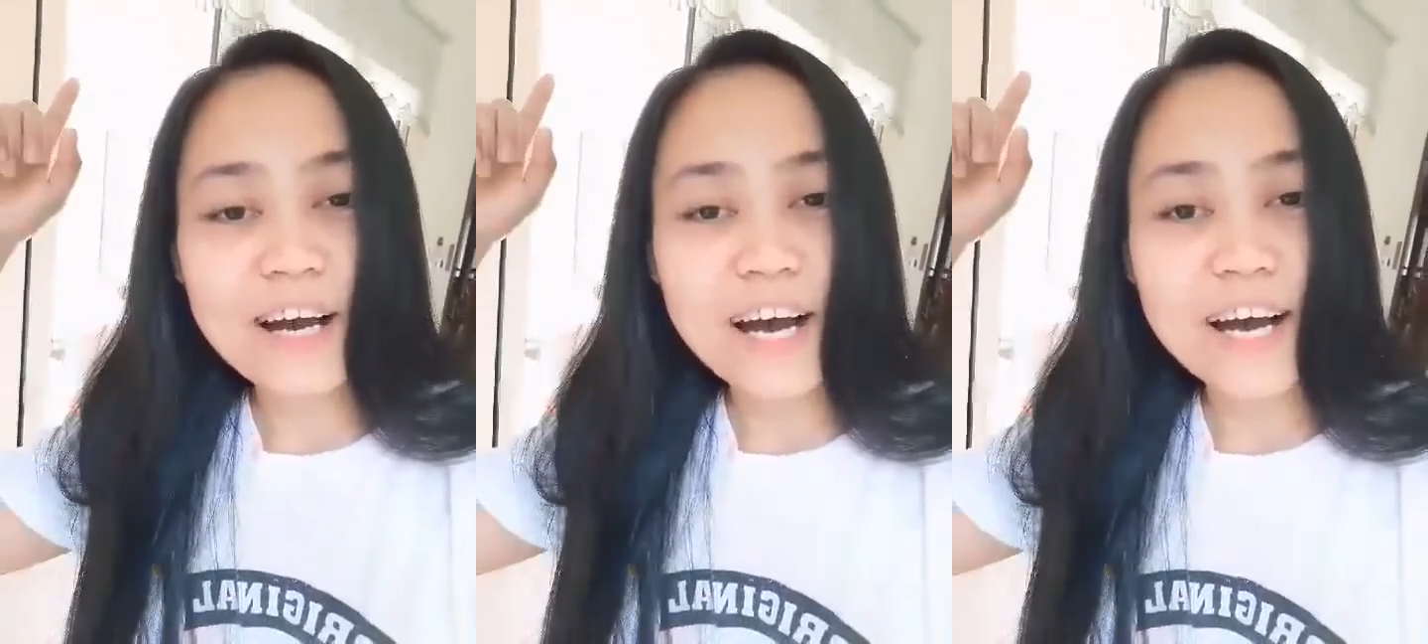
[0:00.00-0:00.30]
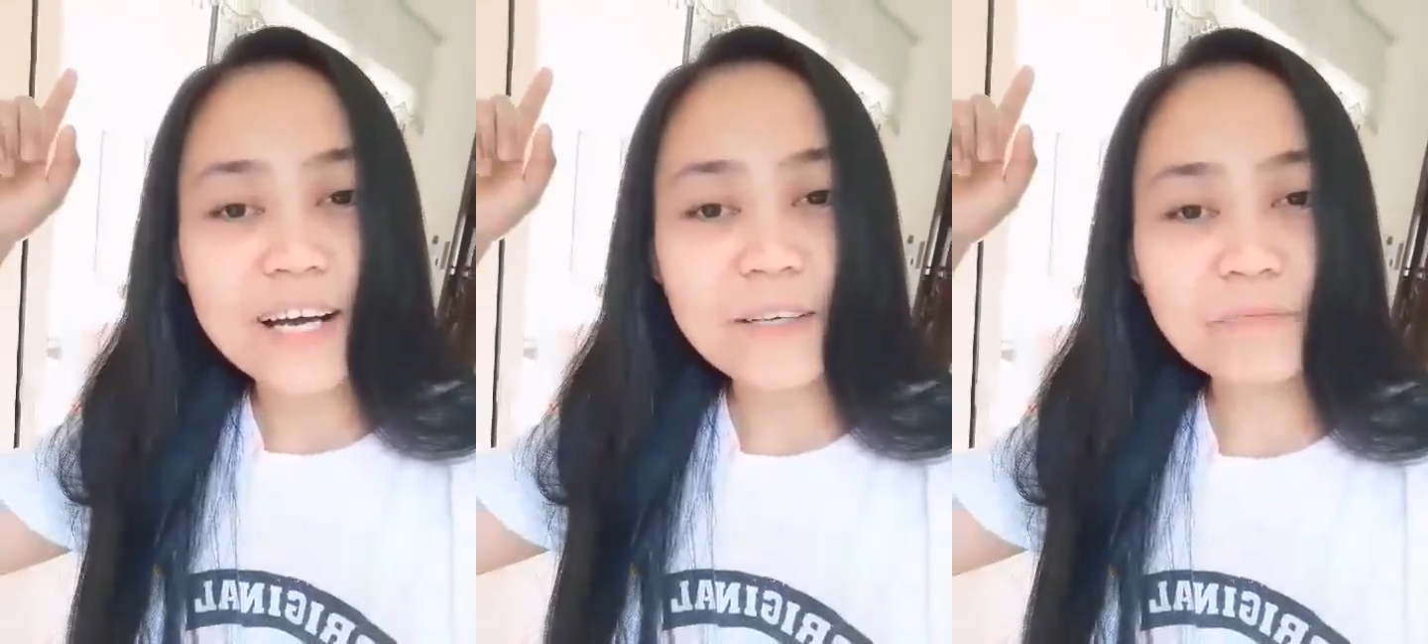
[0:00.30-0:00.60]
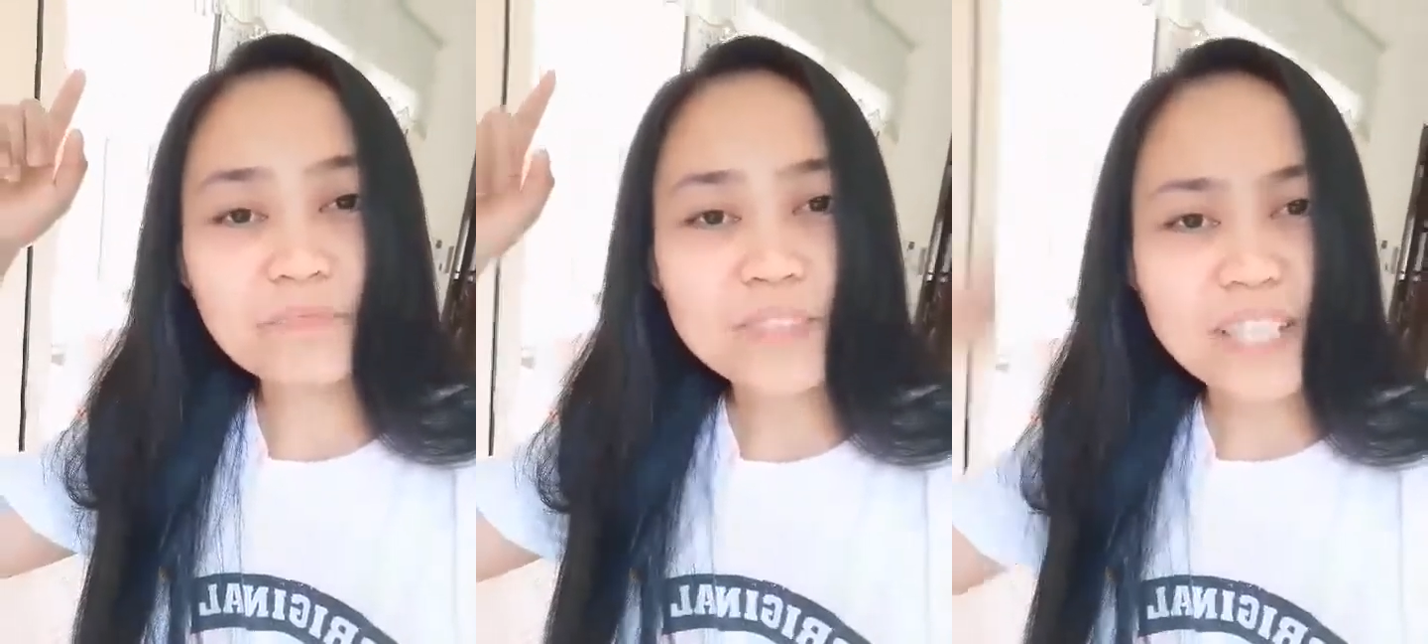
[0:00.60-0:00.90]

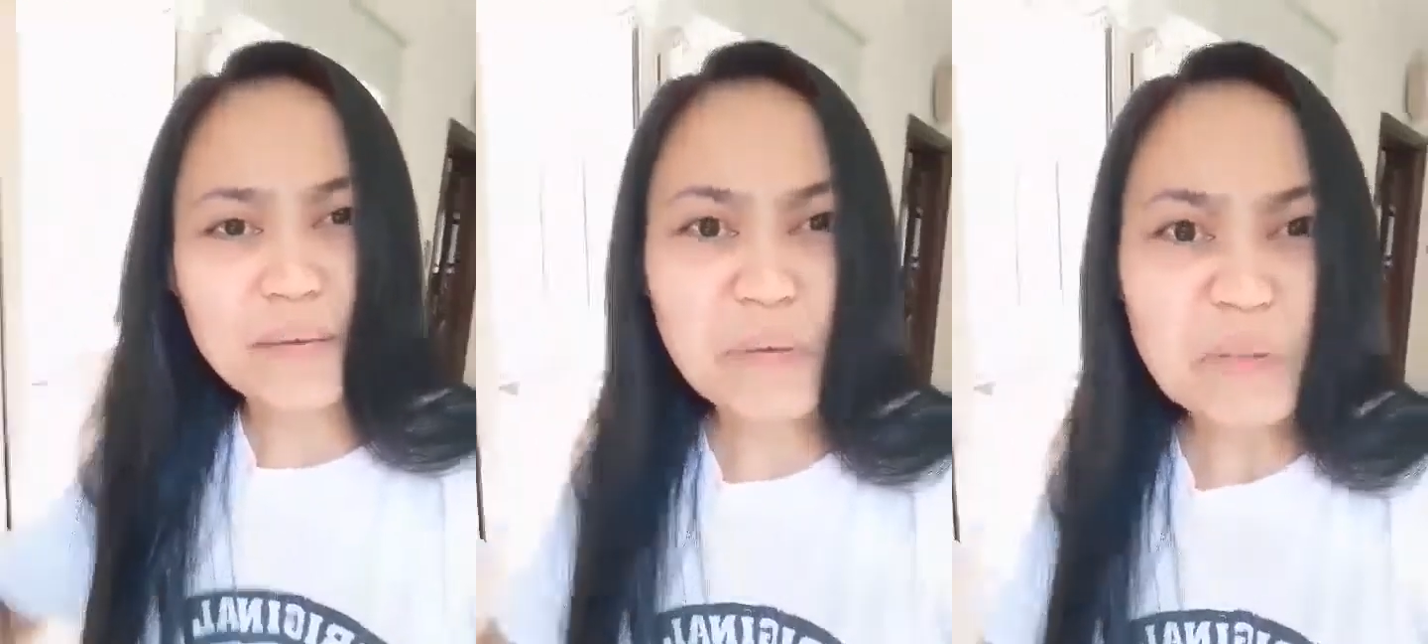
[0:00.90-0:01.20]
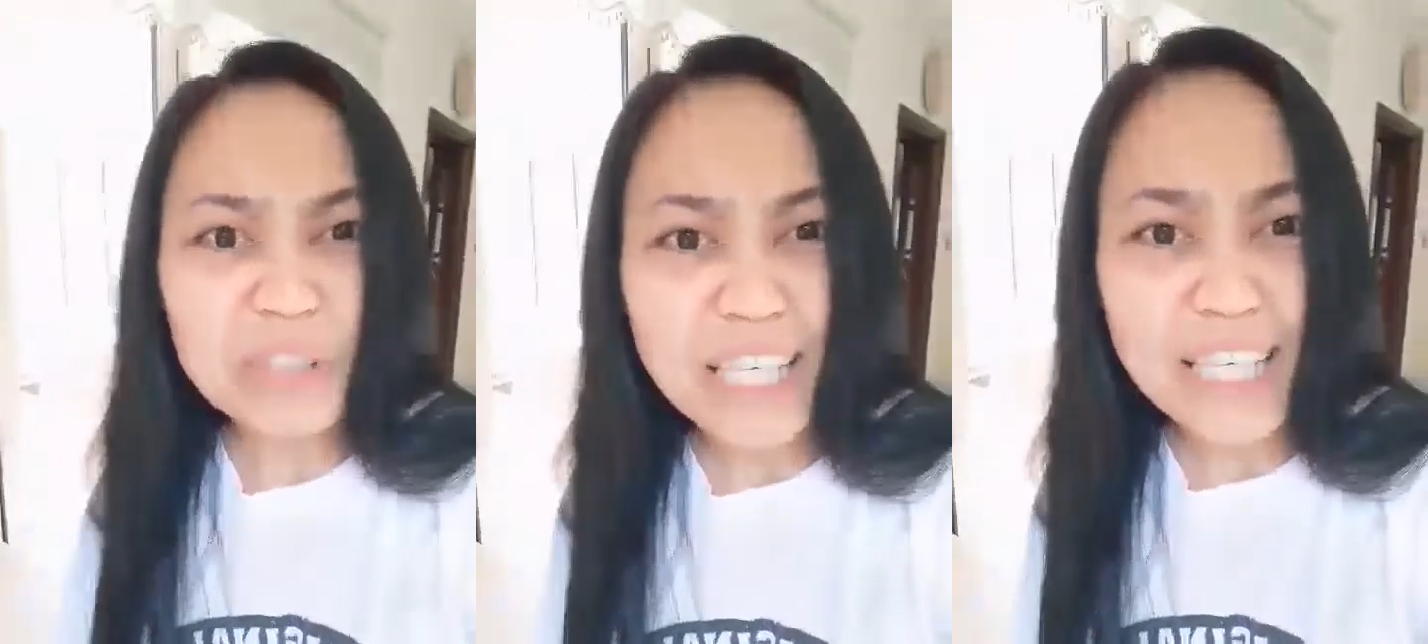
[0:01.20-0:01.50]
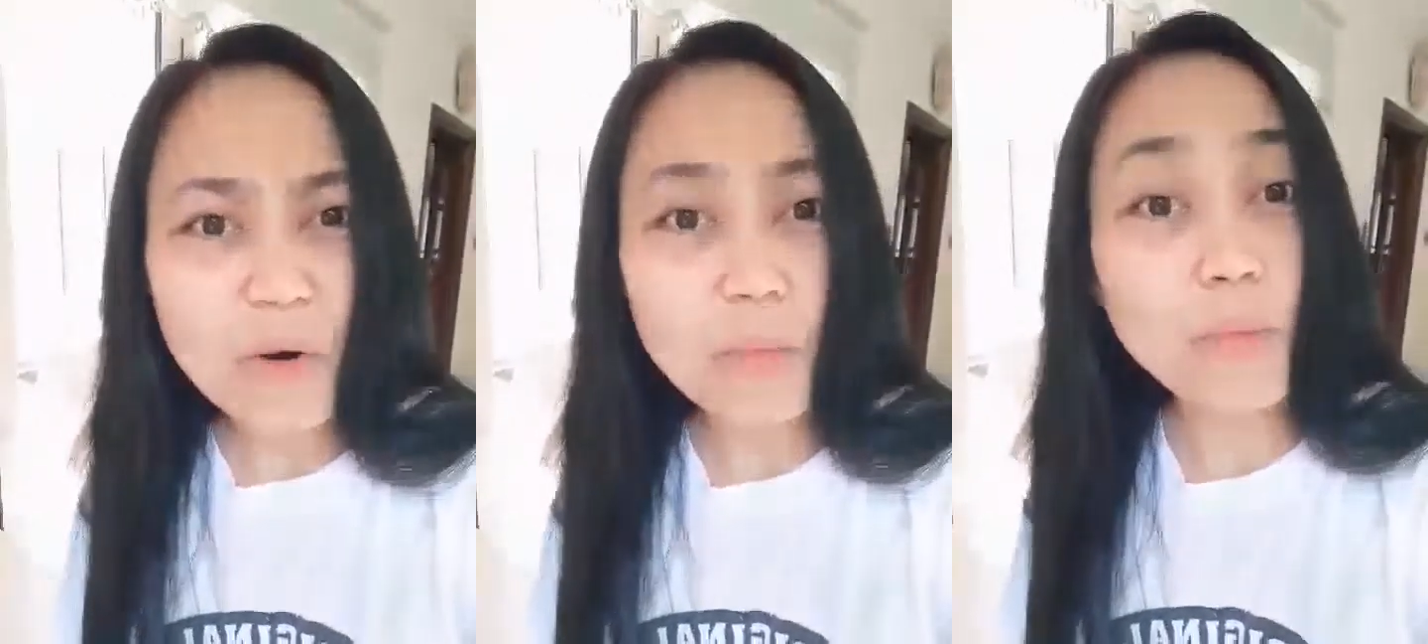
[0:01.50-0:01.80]
Um, lami untay
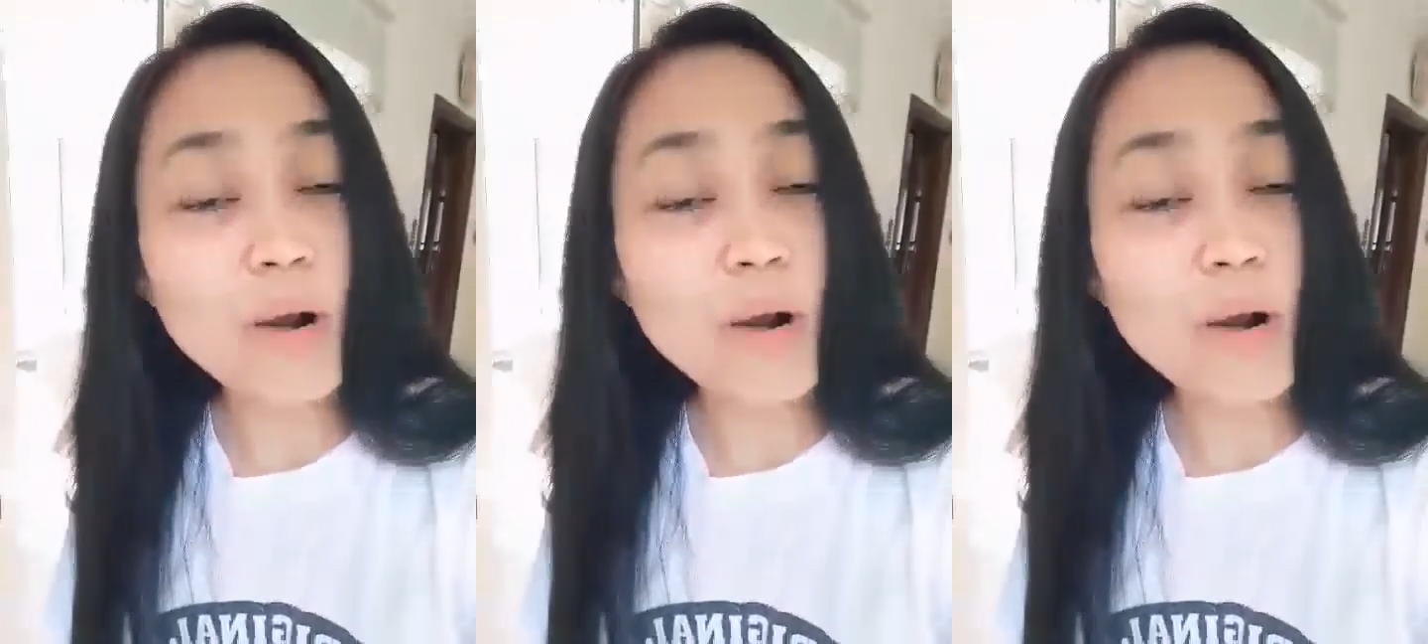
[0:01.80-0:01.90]
ka og